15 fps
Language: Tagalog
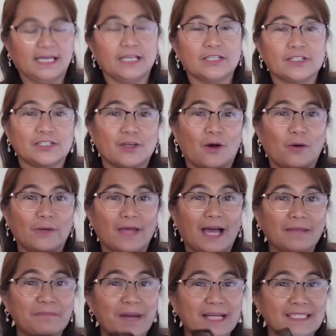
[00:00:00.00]
So,
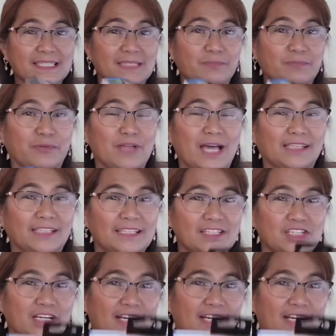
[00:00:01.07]
i-unbox po natin siya